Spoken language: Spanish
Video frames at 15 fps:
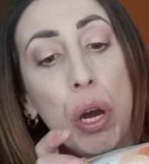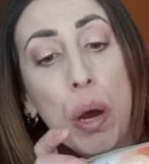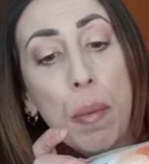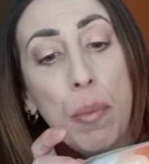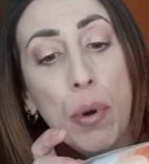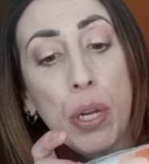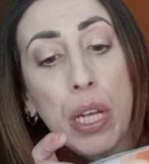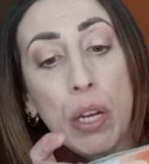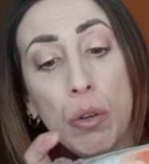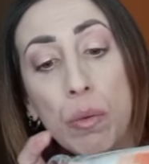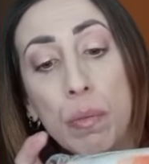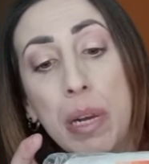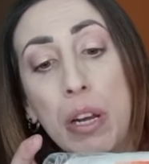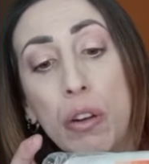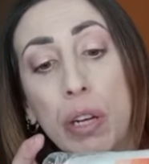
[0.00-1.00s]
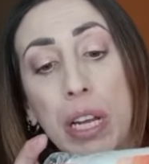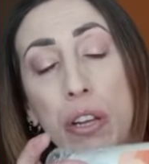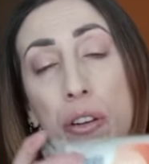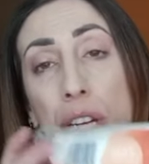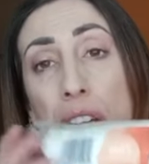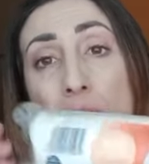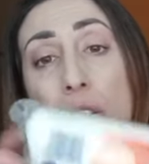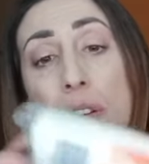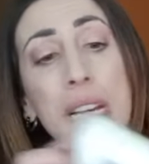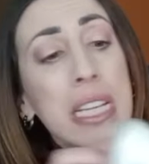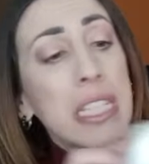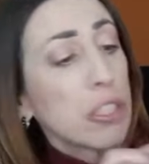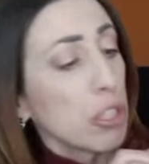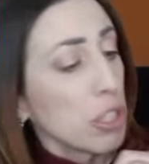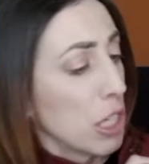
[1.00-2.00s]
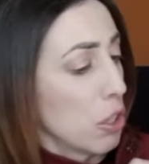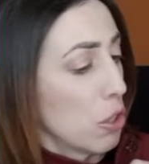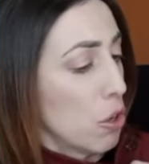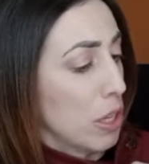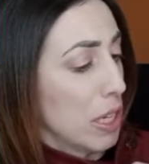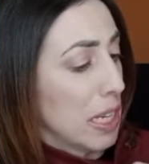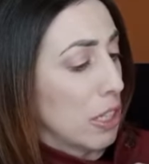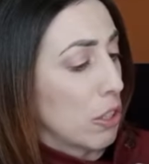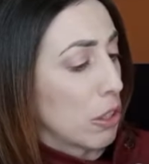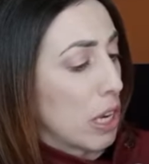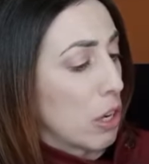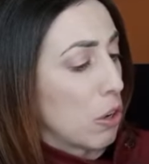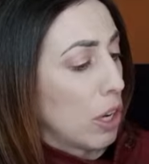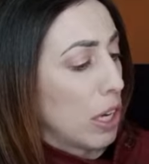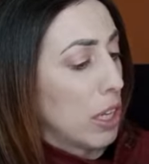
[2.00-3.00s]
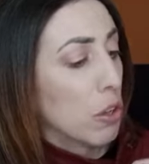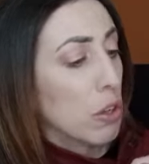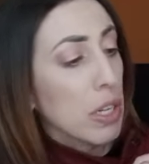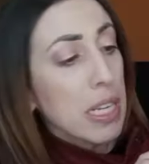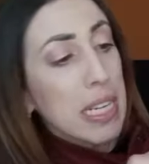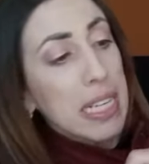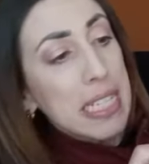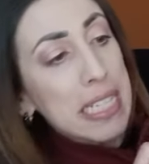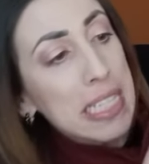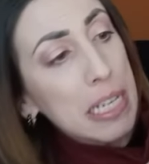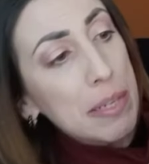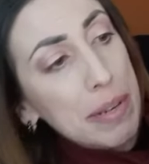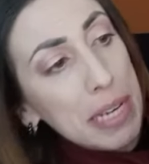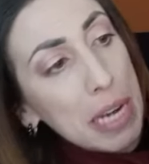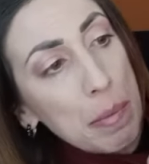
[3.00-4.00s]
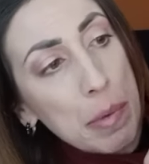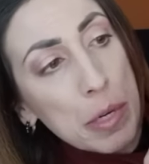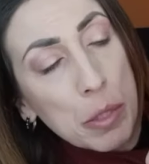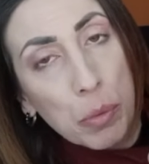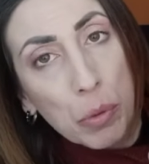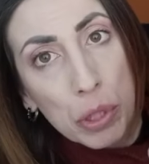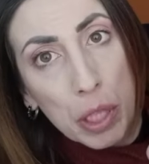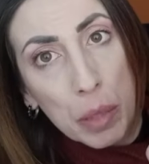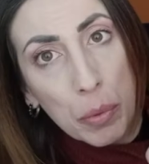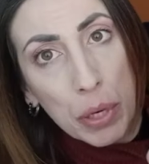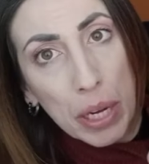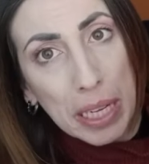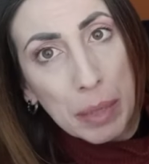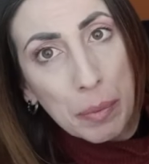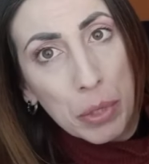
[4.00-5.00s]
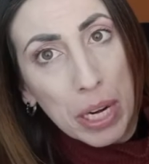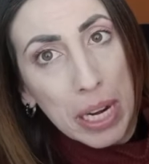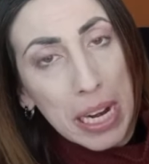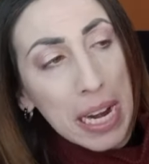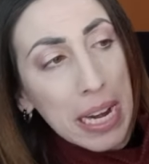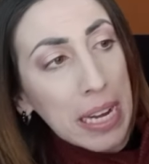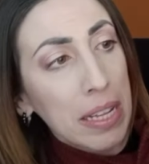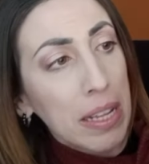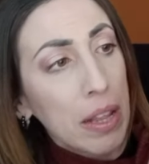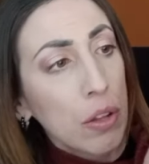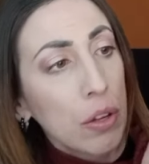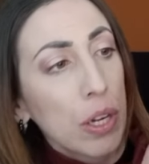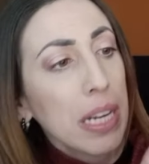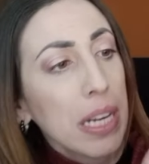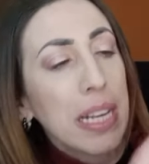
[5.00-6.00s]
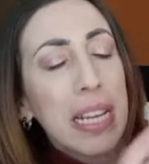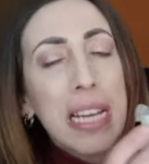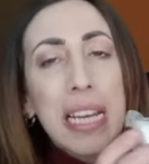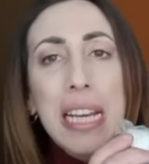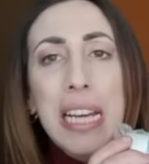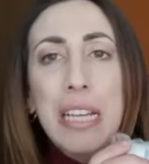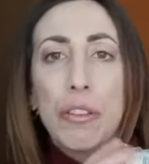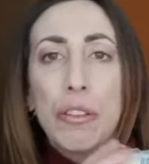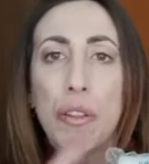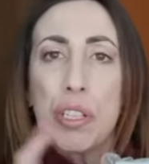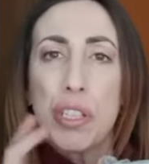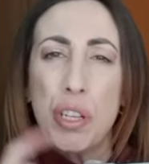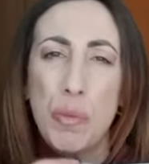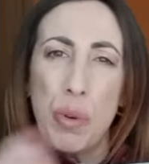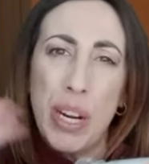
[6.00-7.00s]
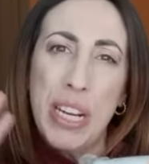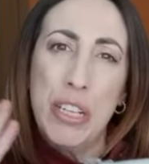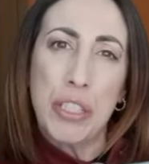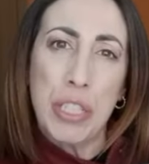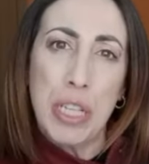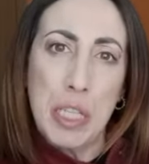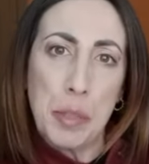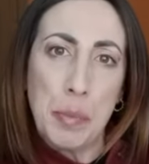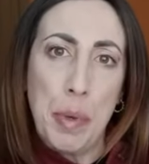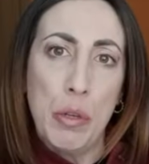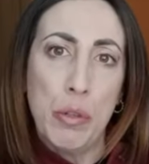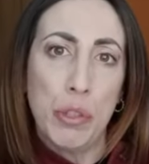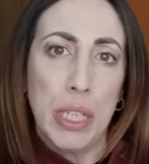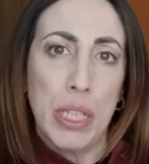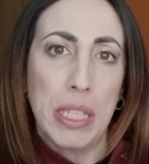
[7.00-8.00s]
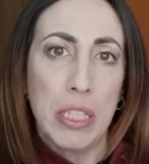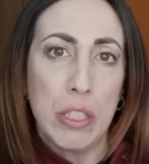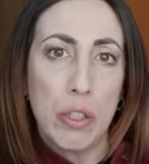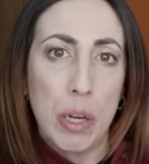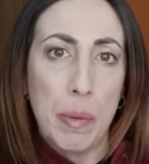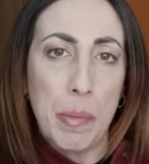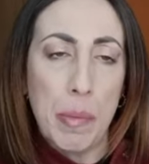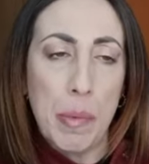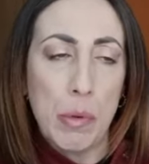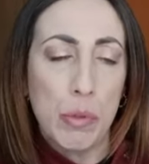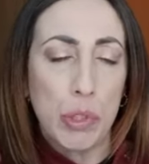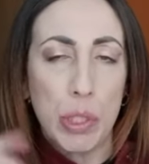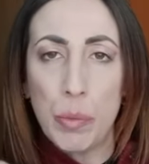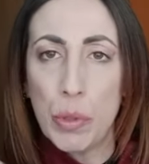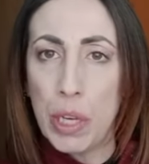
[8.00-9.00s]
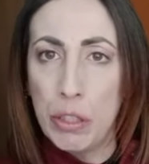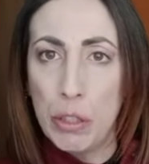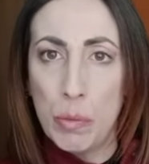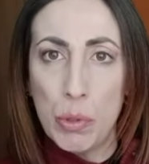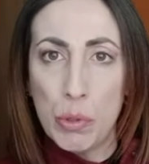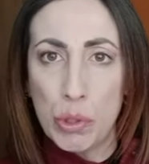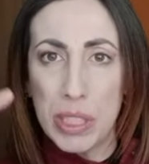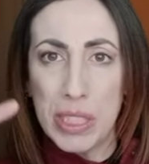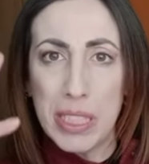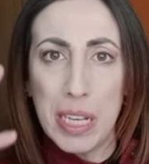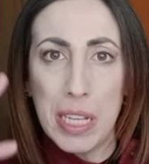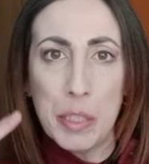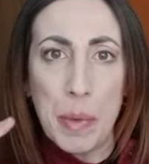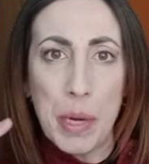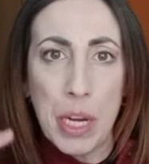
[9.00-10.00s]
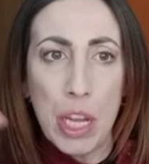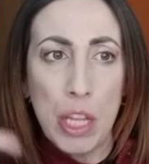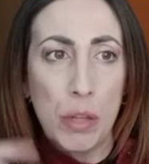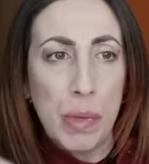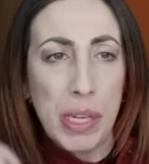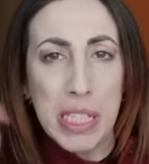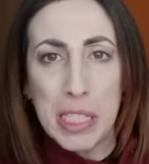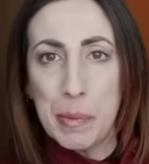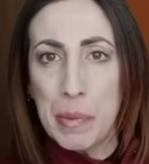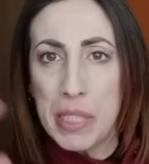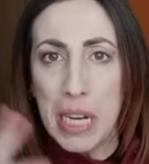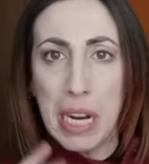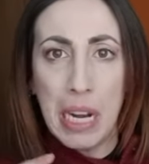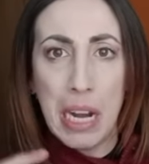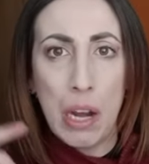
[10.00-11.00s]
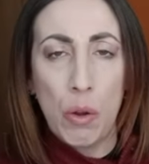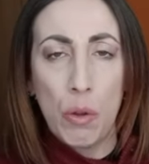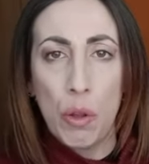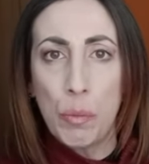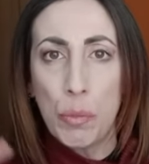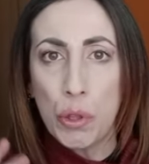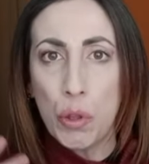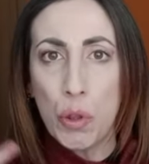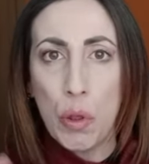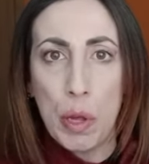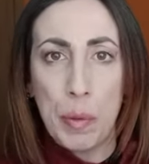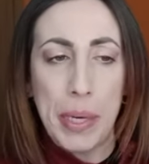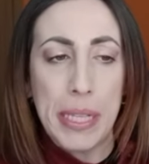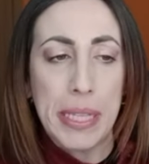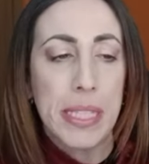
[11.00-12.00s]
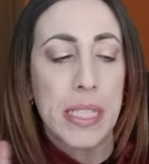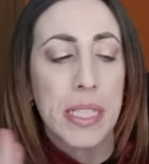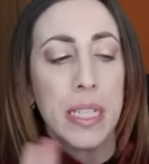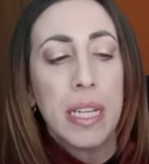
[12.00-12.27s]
porque cumplen lo que yo quiero. Estos en concreto que he cogido llevan el pespunte por aquí por el alrededor, entonces como que no se despeluchan, que es lo que a mí me gusta, porque no me gusta estar desmaquillándome que se me salga el algodón por todas partes.